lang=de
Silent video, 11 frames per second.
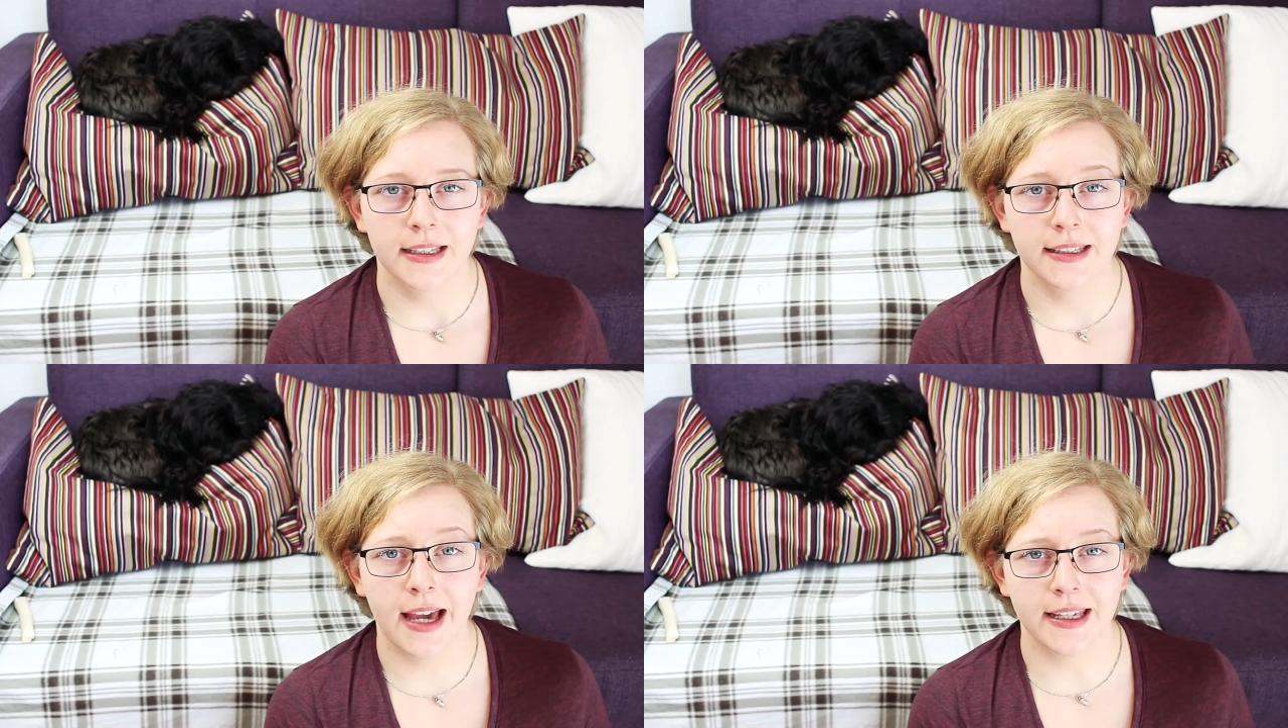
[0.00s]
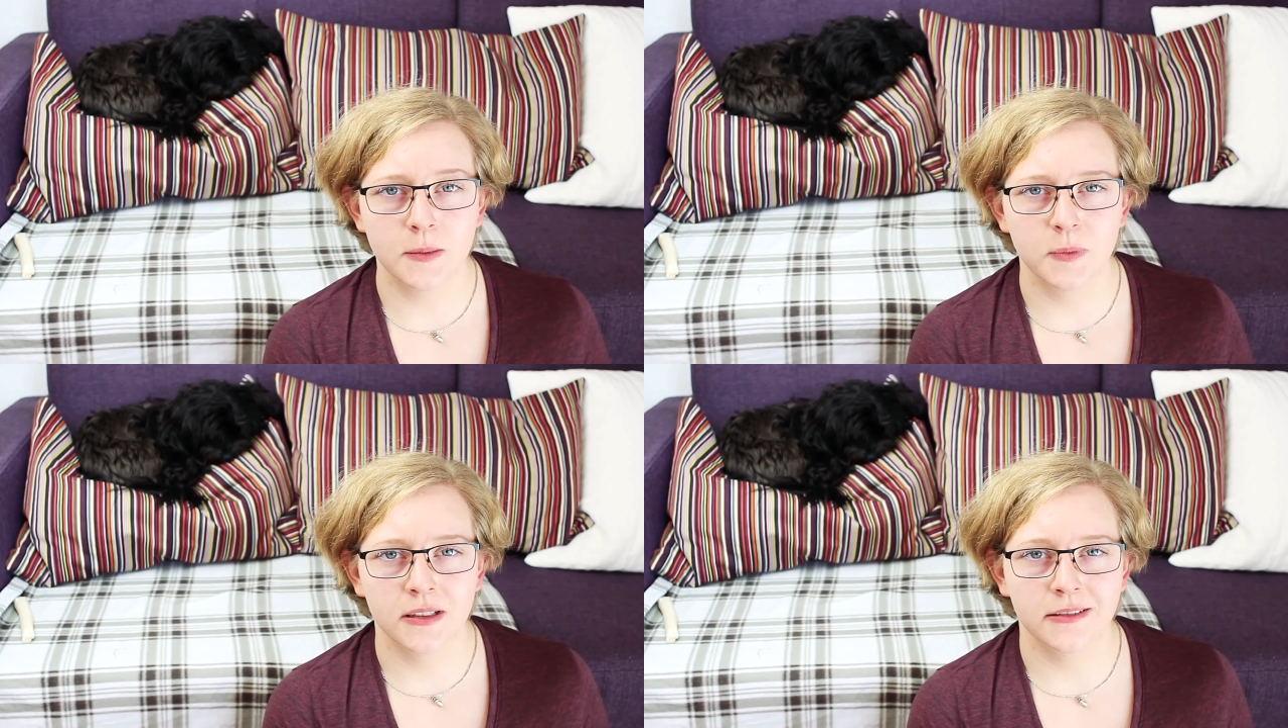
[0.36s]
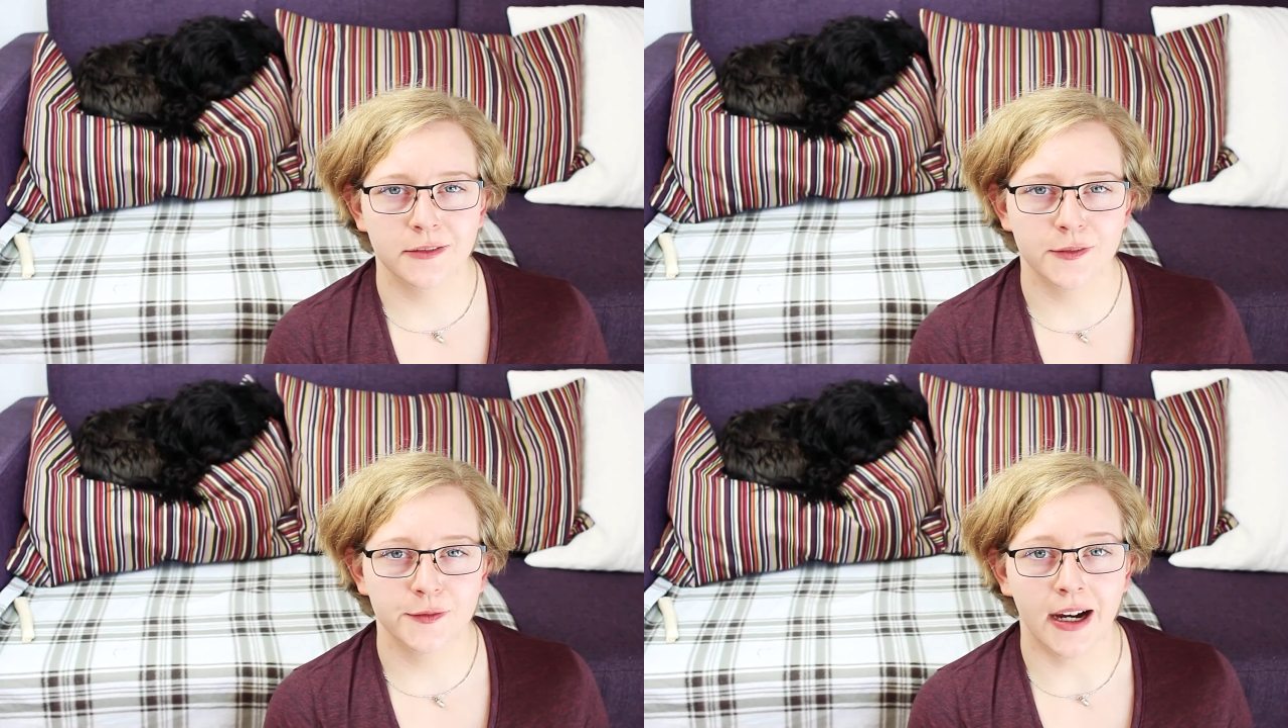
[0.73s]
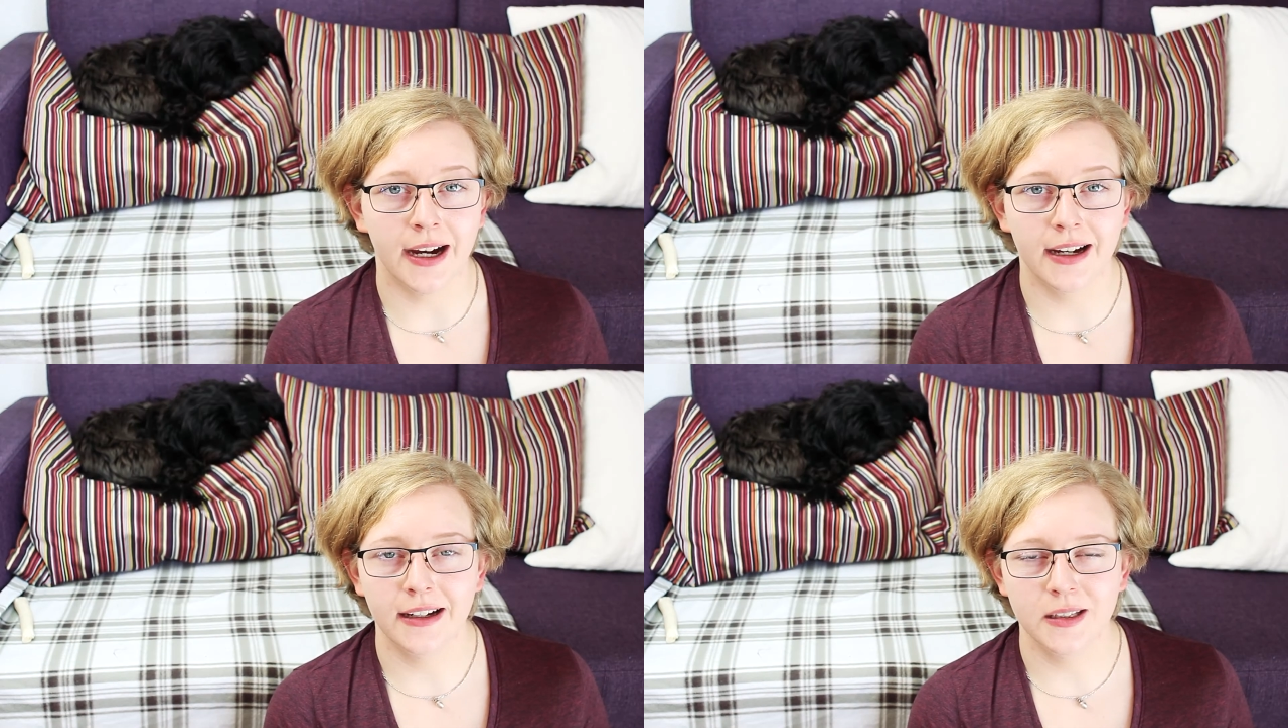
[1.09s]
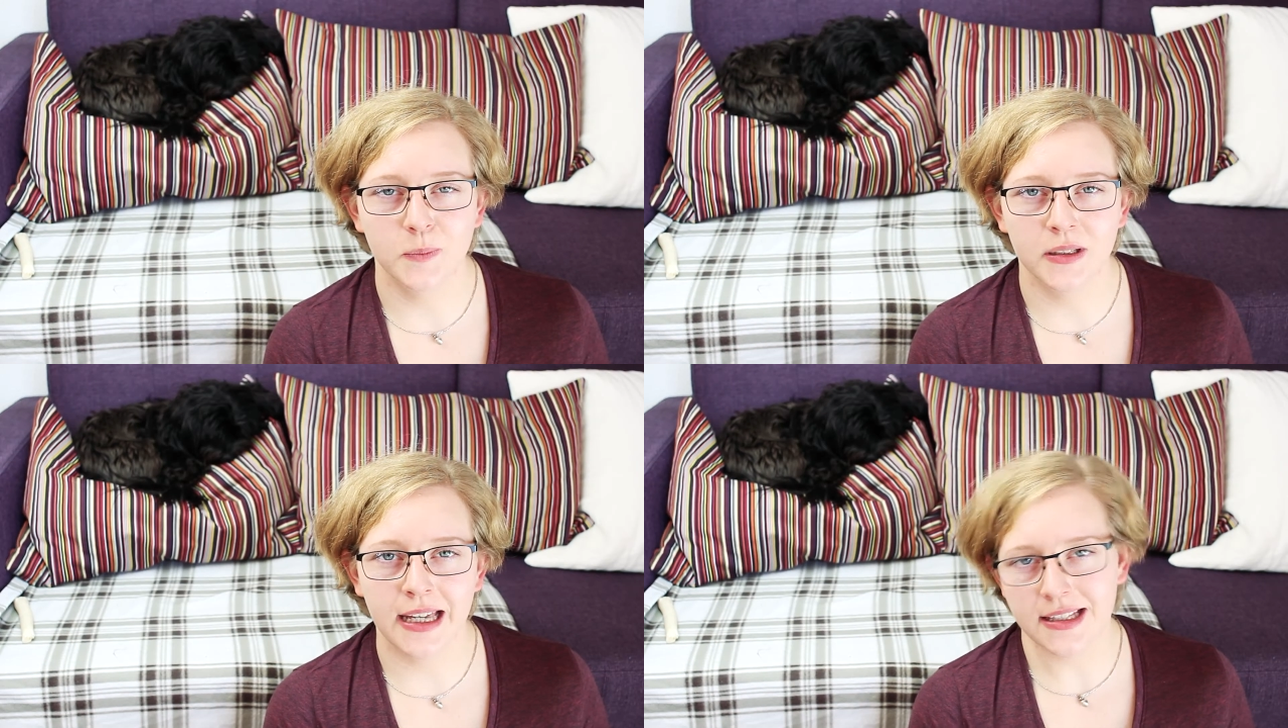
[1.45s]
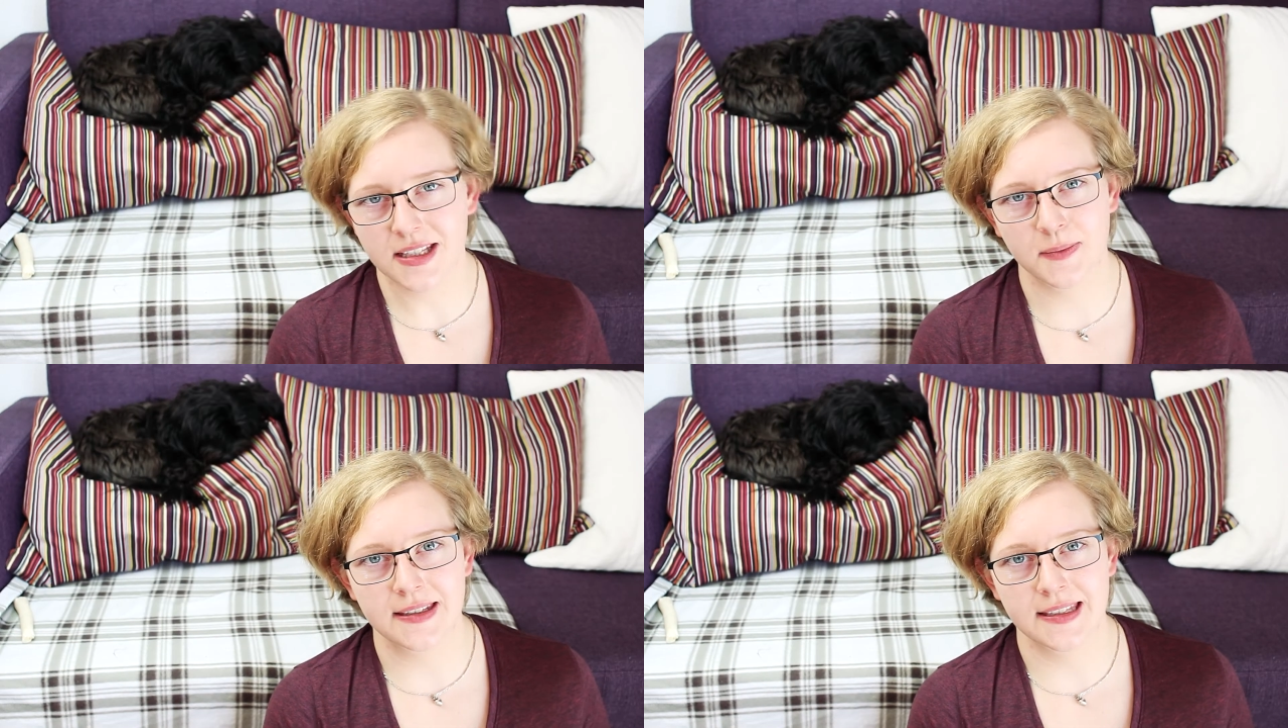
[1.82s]
Ja, ich bin Fahrer, ich bin
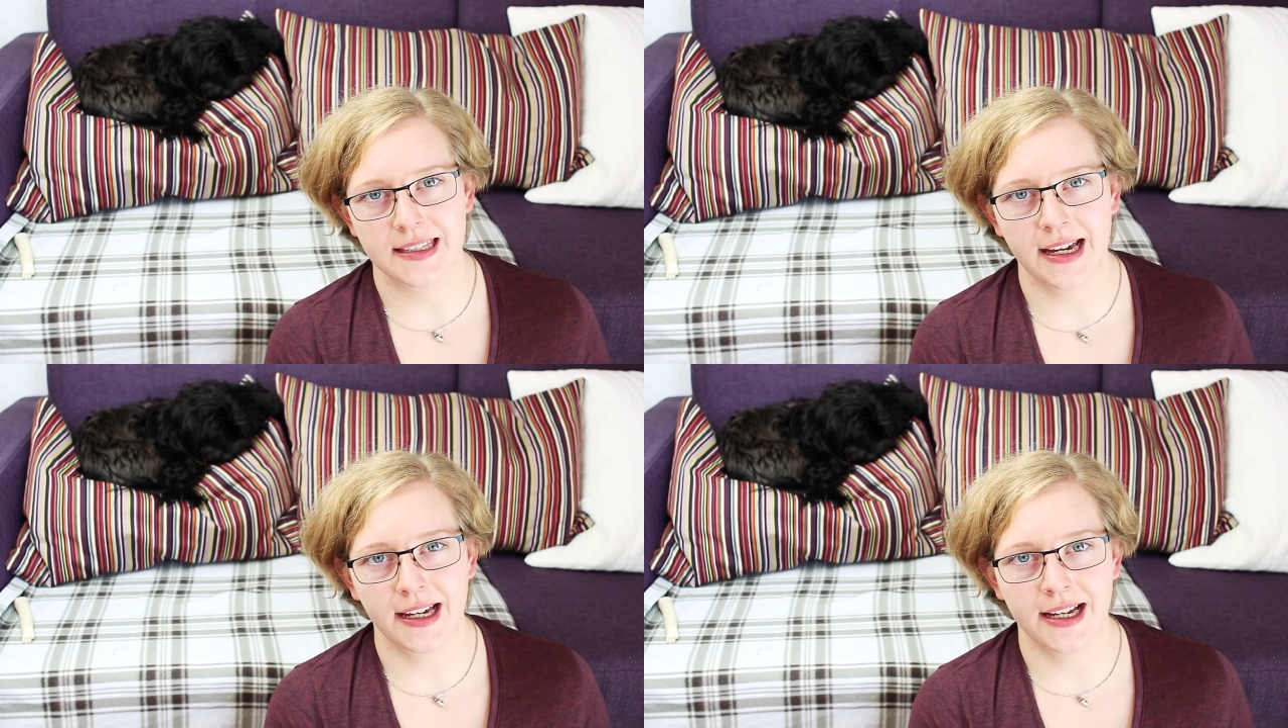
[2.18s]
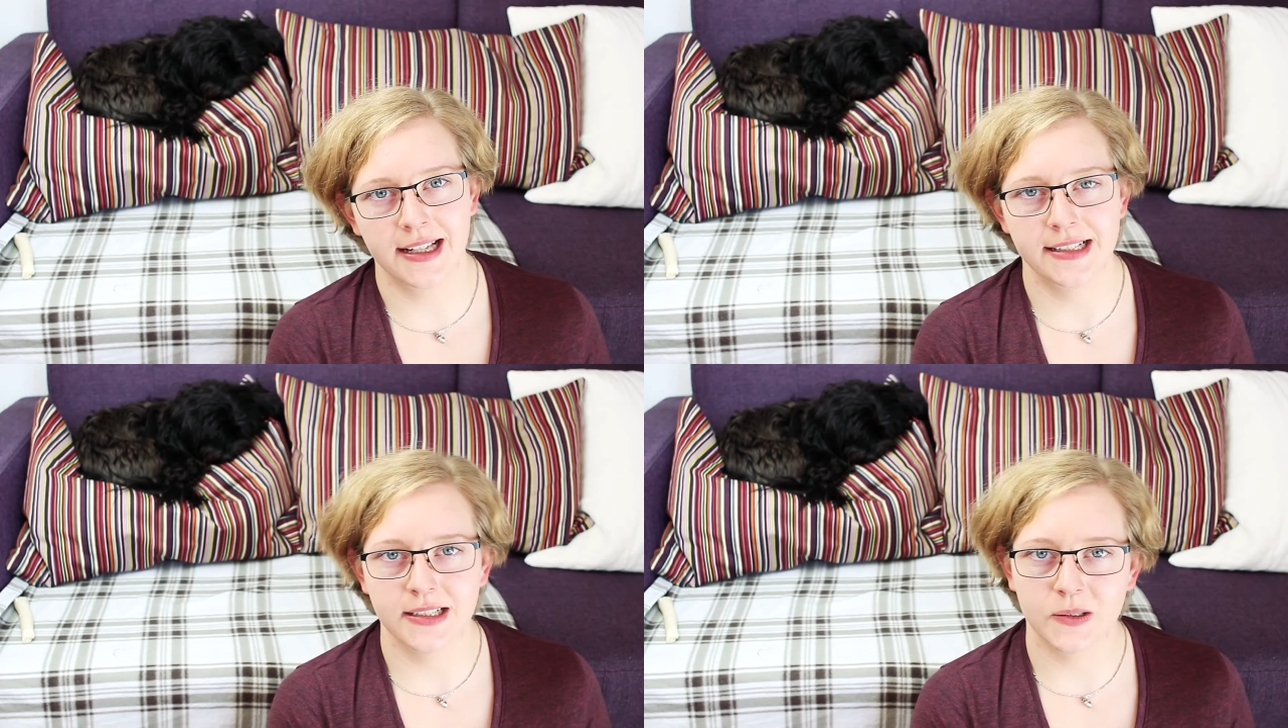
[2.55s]
28 Jahre alt